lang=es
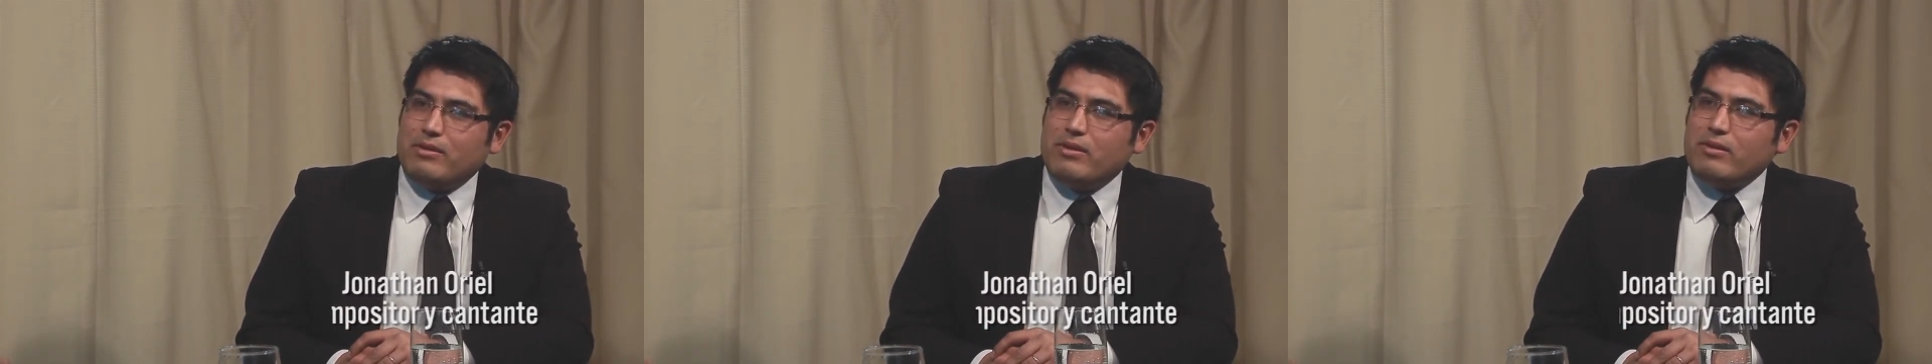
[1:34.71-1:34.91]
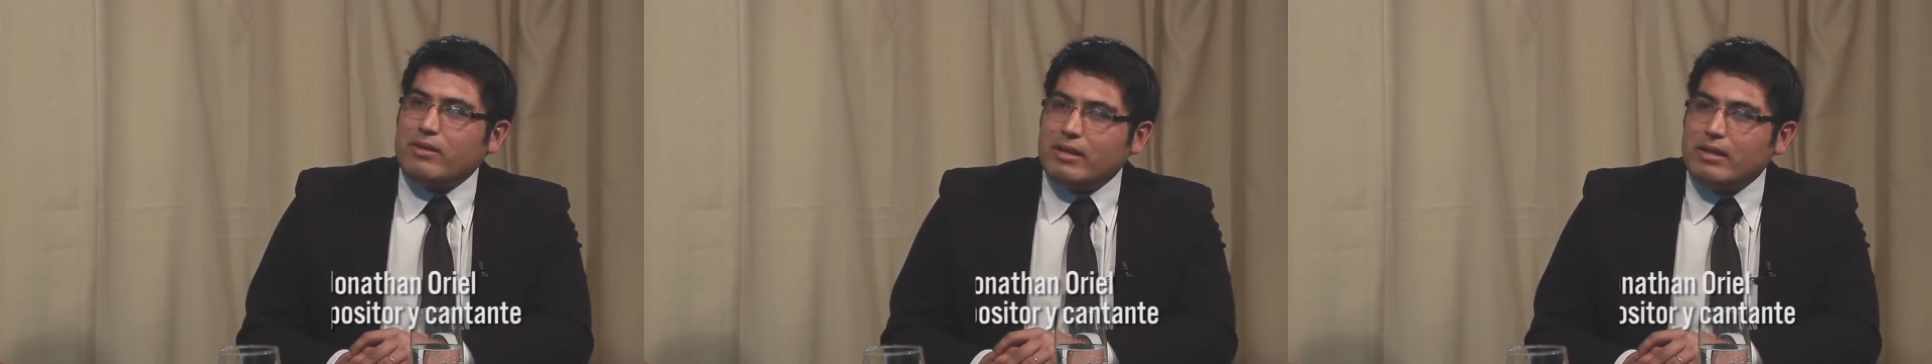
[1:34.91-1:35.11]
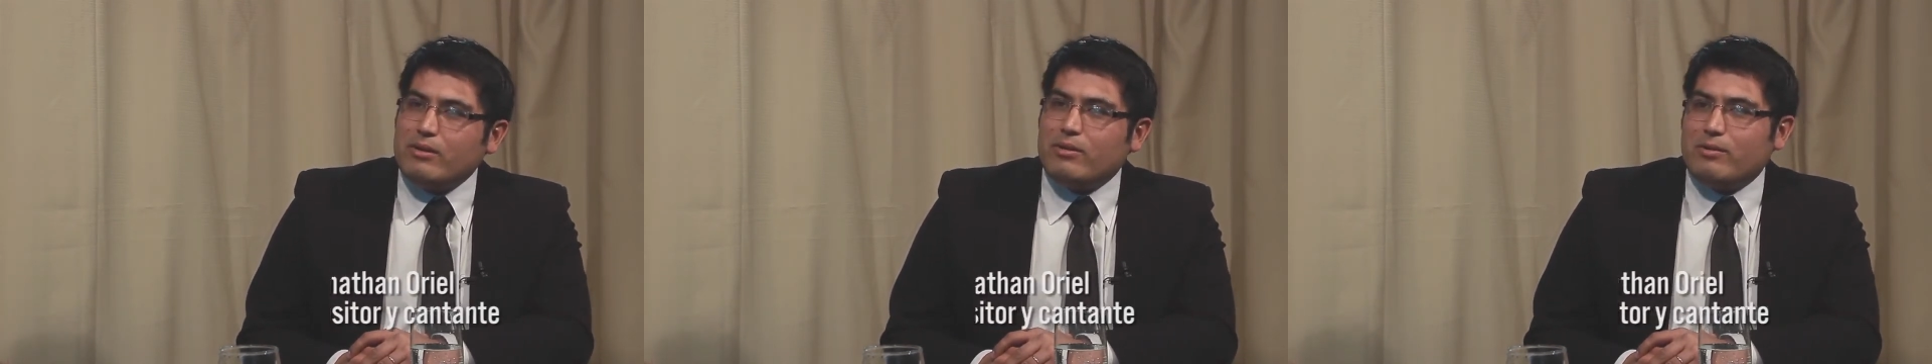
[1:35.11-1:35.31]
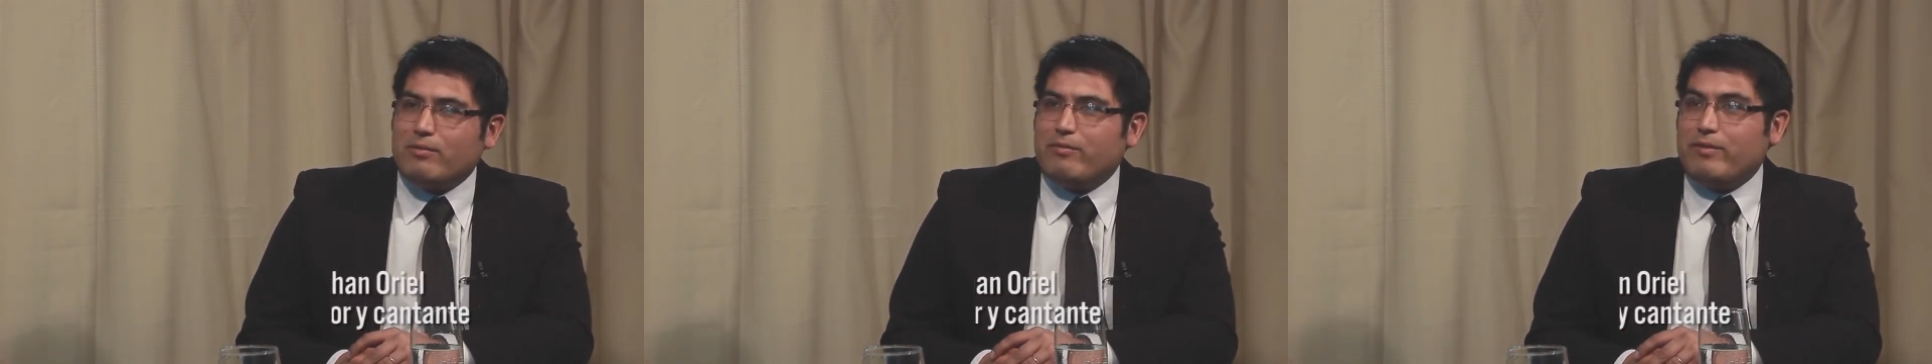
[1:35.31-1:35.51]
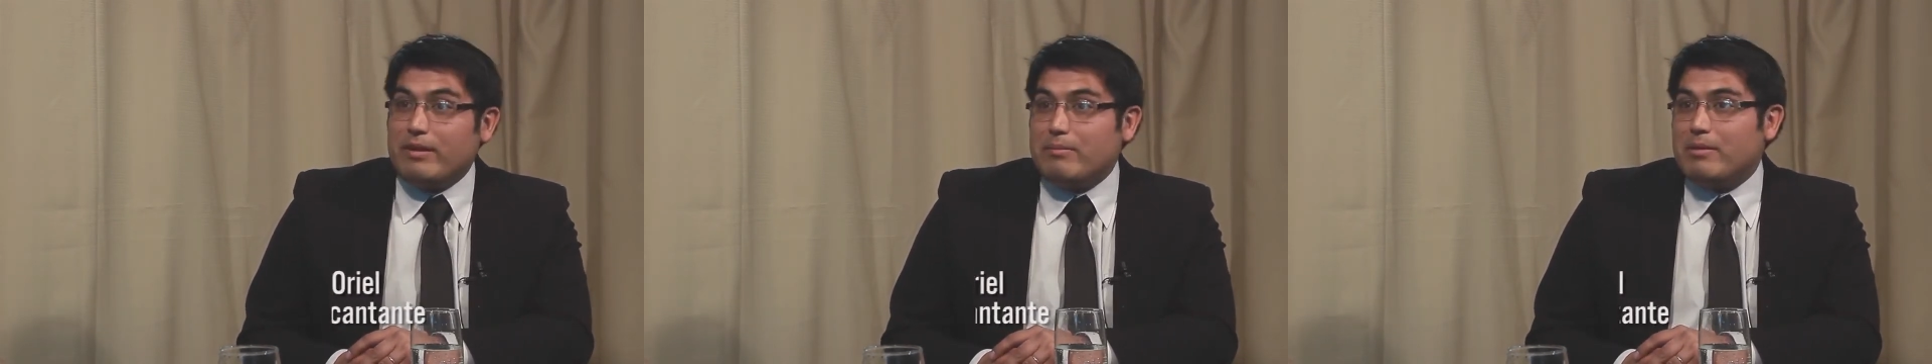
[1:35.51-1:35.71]
yo
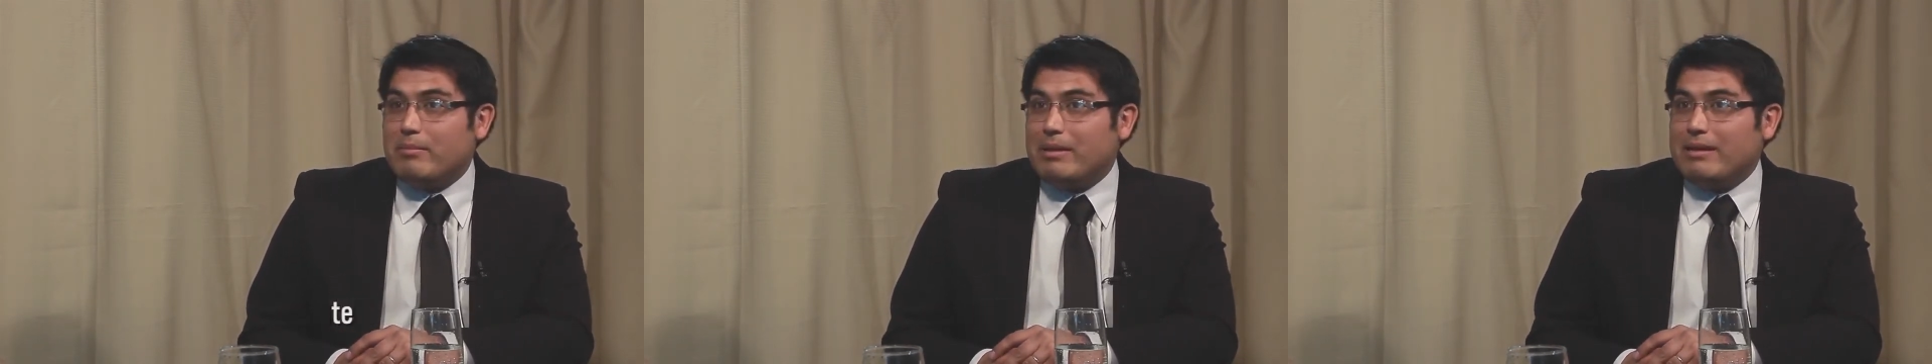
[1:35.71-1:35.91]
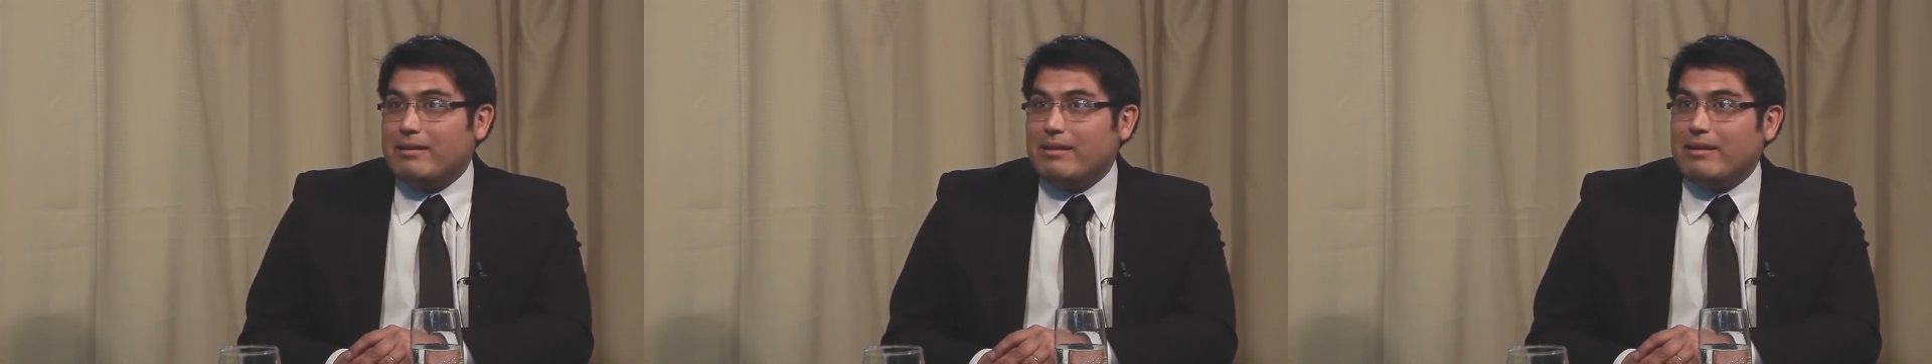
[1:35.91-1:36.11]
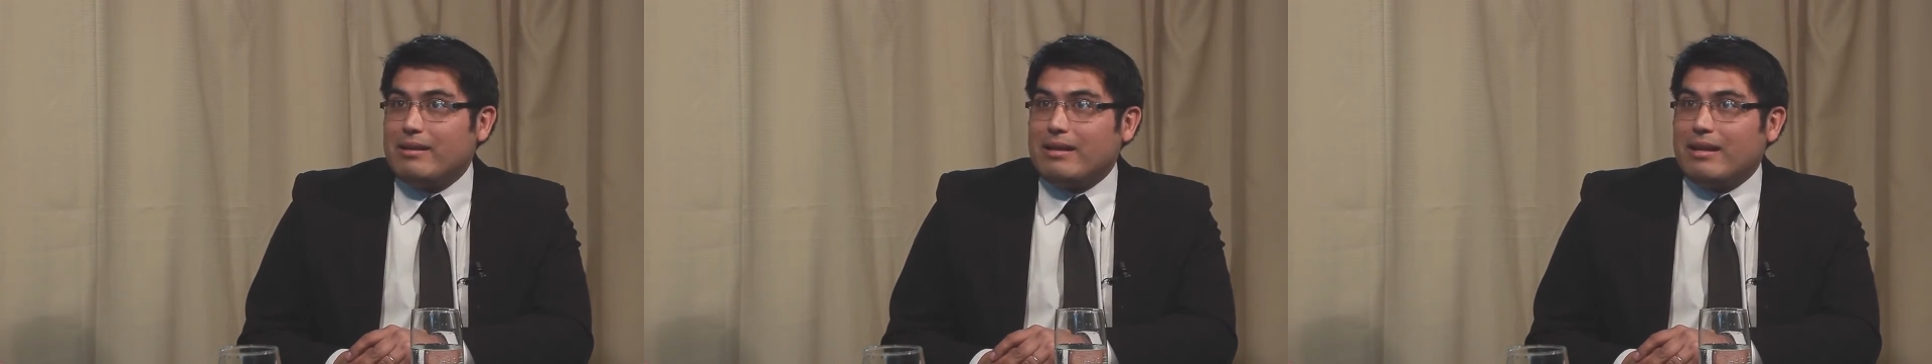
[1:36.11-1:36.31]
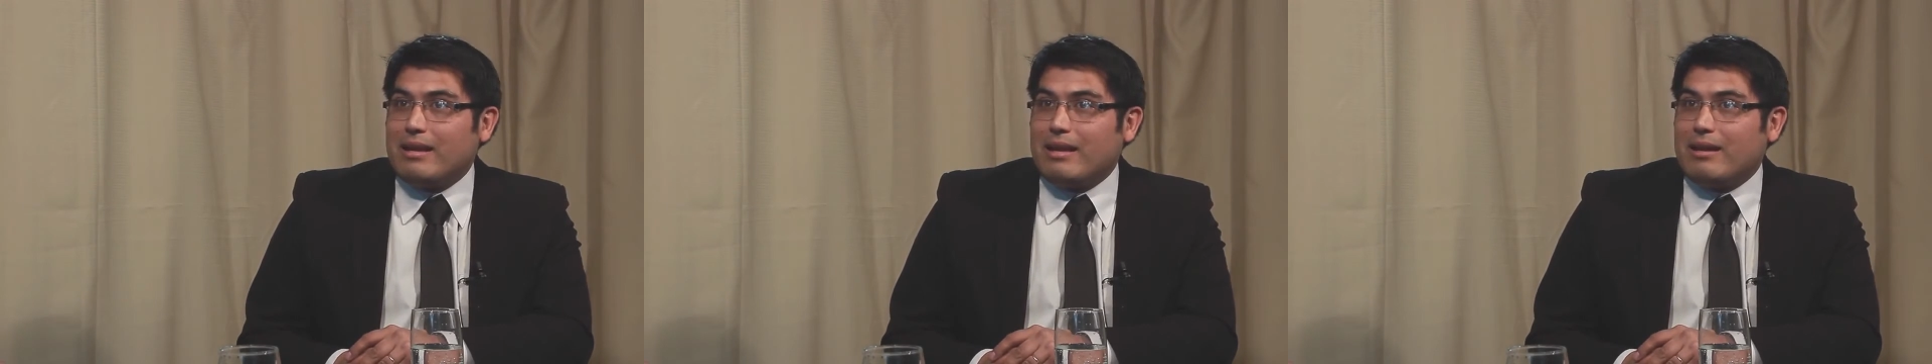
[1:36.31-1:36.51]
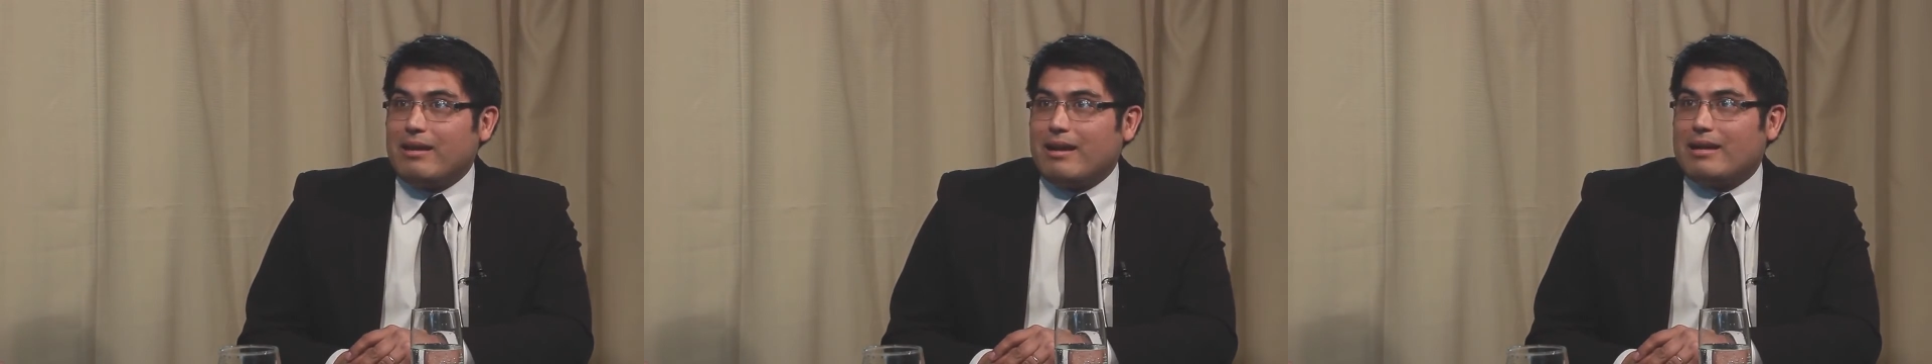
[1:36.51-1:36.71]
creo firmemente de
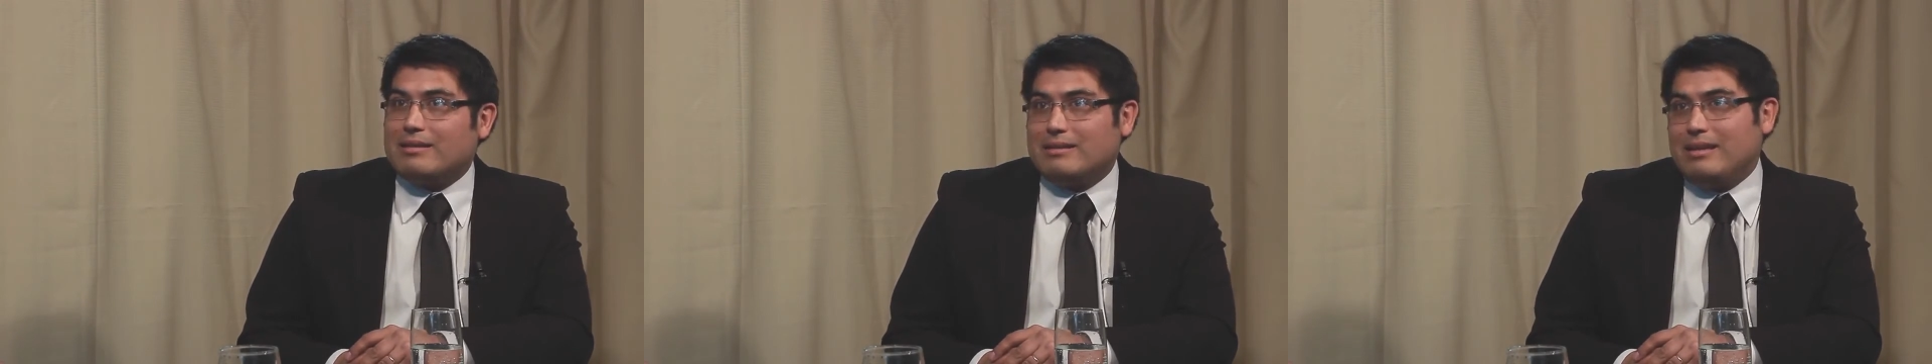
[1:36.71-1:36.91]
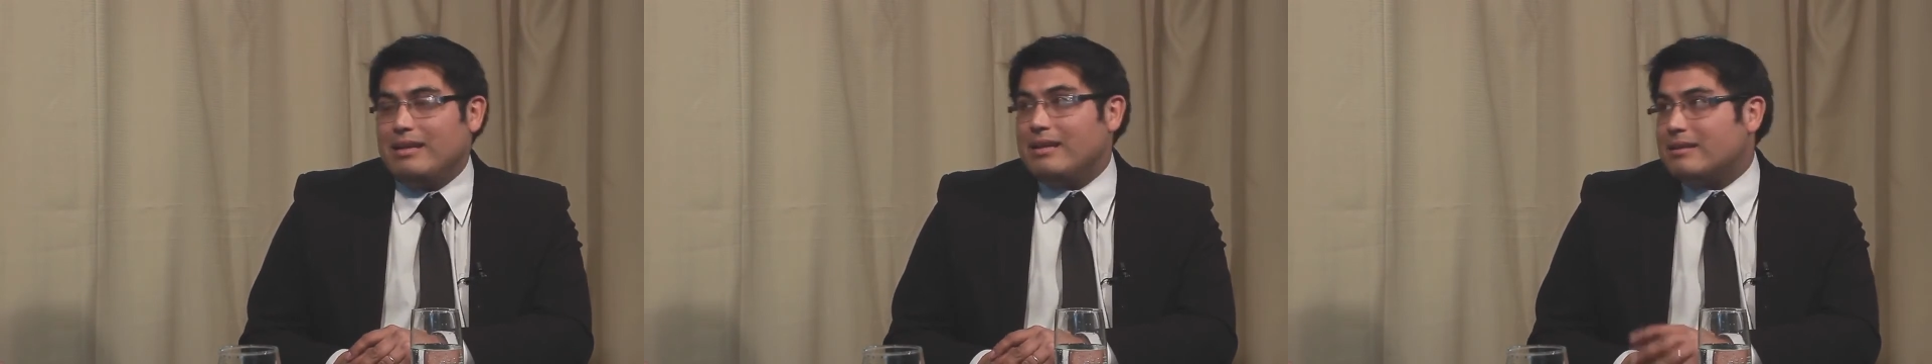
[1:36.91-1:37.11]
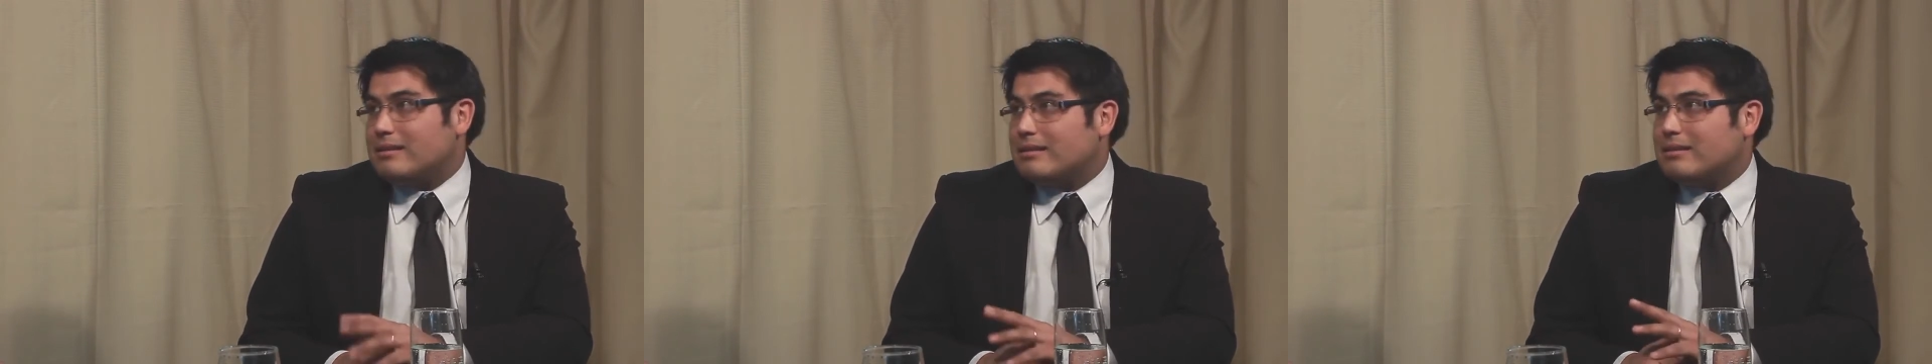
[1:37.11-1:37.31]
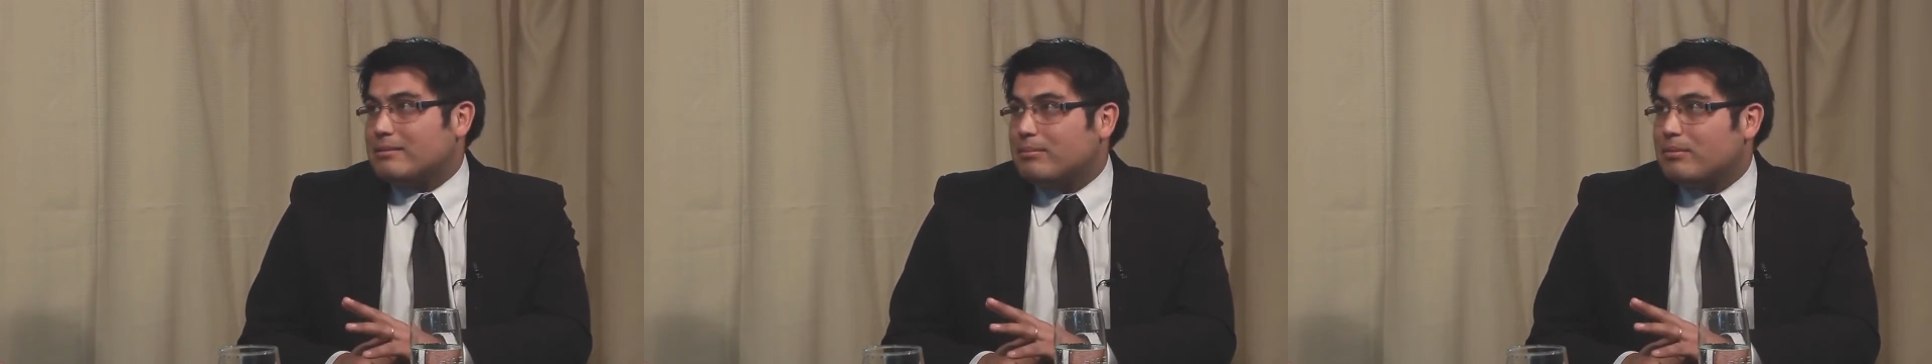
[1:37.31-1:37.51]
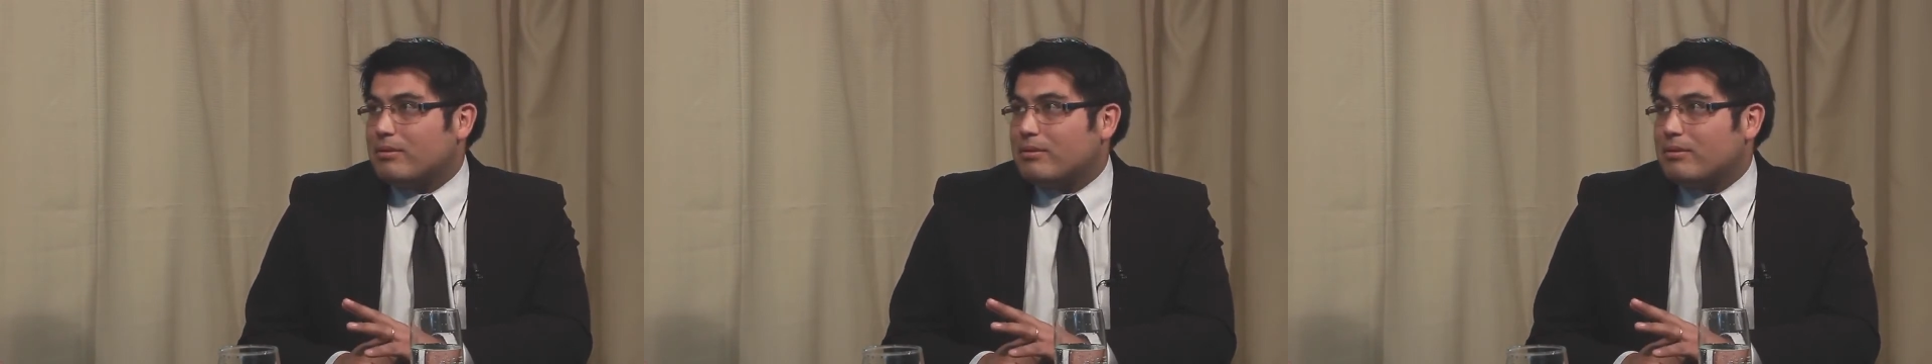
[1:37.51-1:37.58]
que así es,